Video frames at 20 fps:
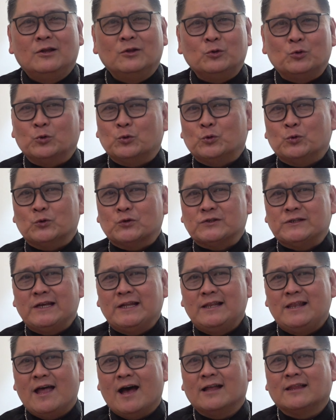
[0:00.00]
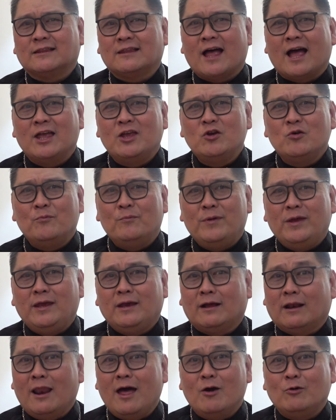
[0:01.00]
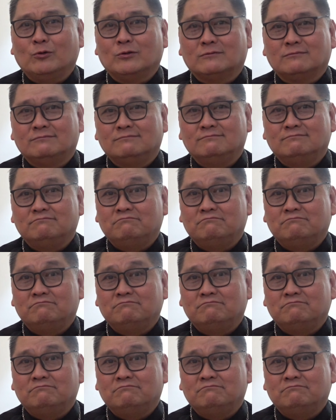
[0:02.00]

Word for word: tutuusin lahat tayo may clout.